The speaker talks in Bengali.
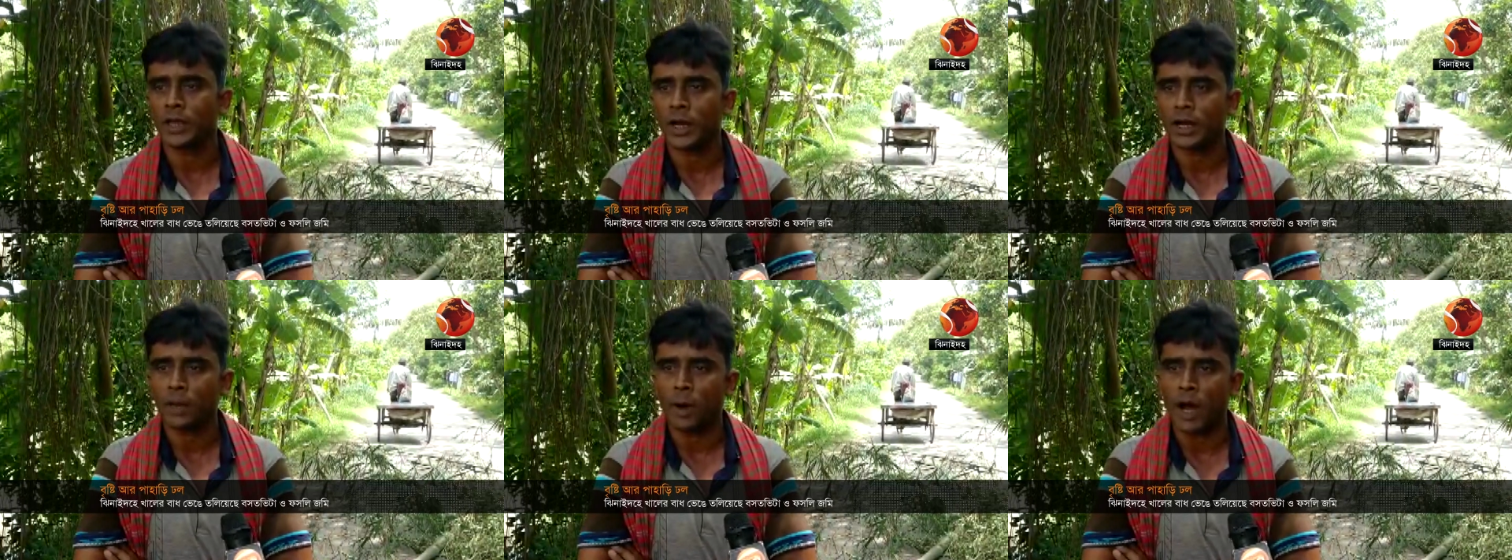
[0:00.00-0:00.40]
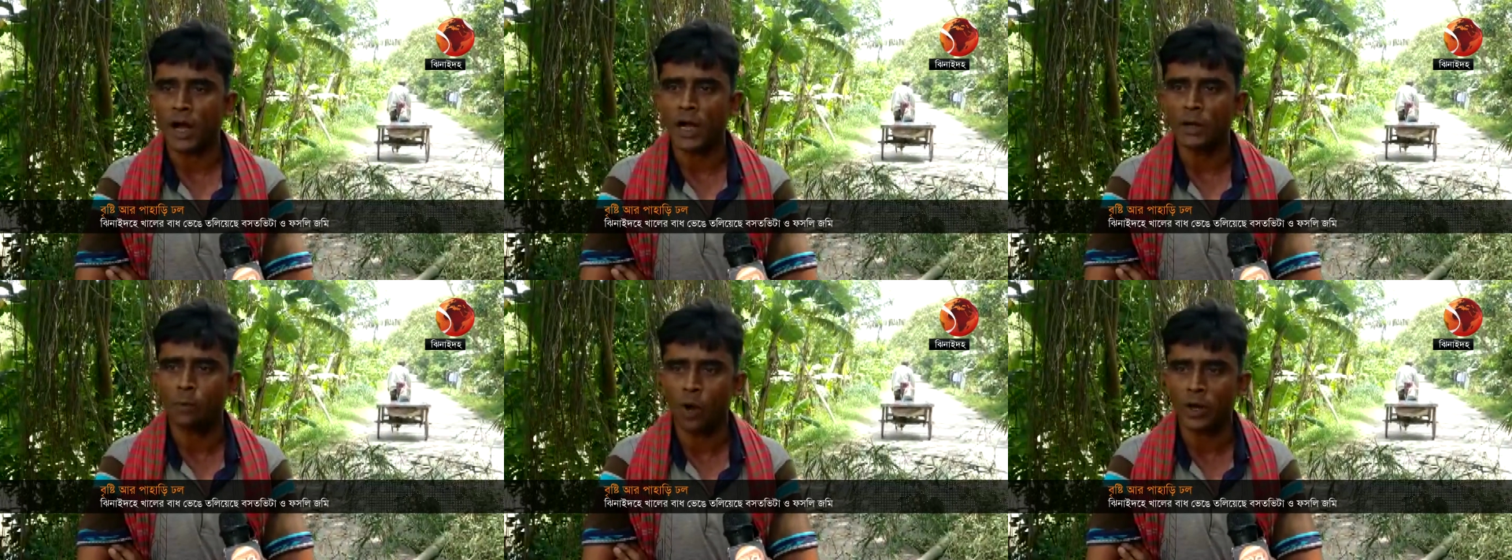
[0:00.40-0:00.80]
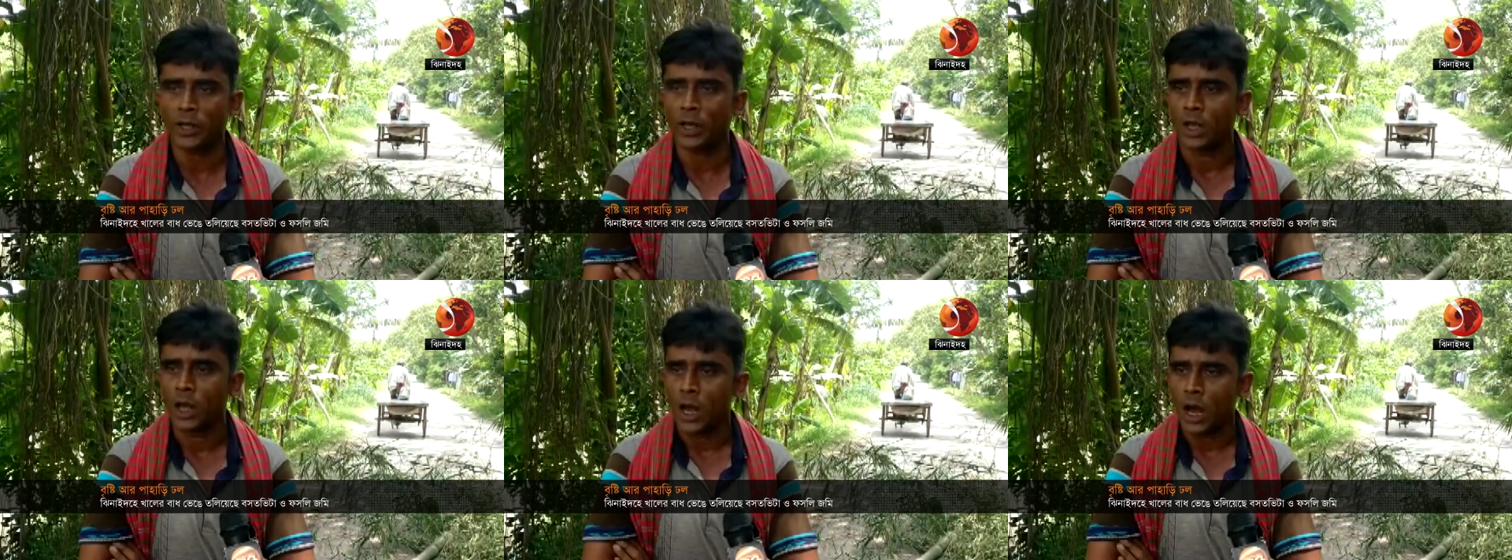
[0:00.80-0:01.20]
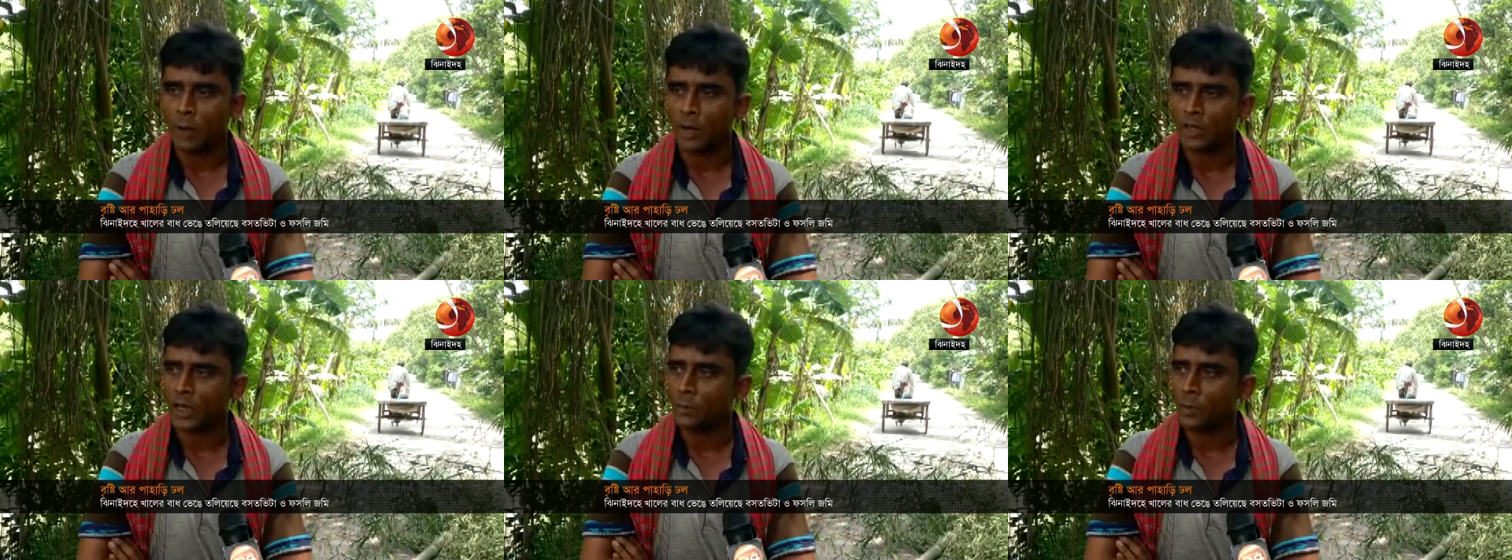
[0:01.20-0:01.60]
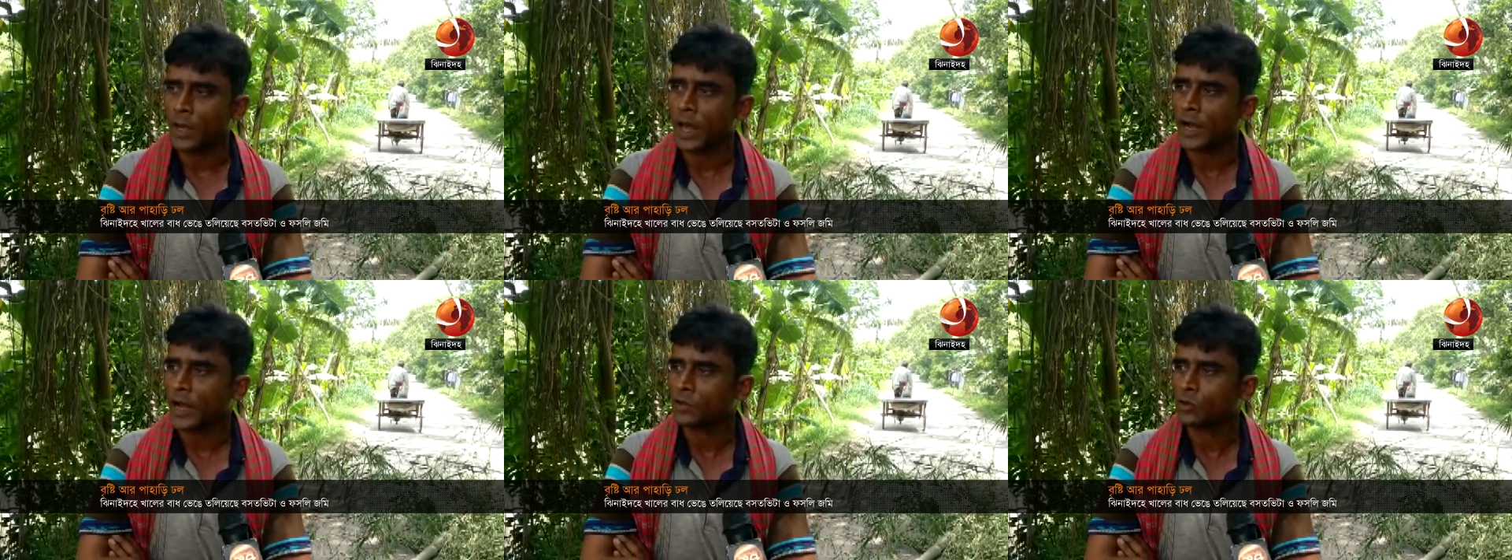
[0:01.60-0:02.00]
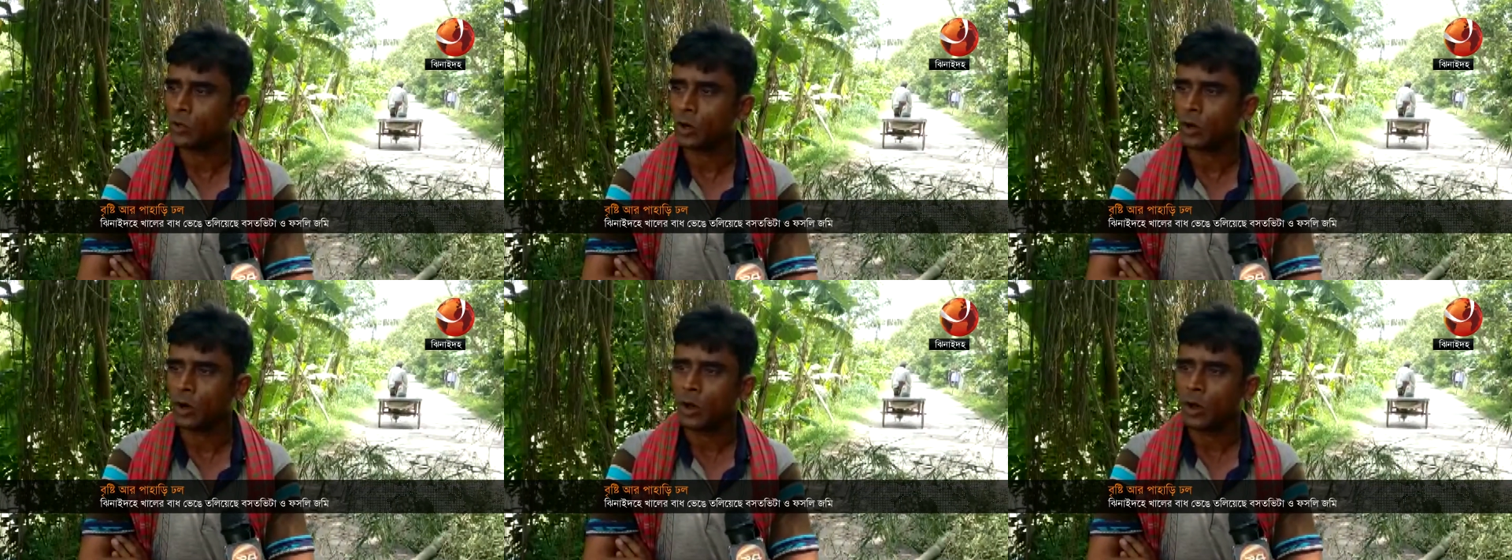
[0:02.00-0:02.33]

জায়গাটা ভাঙার পরে আমাদের প্রায় একাশো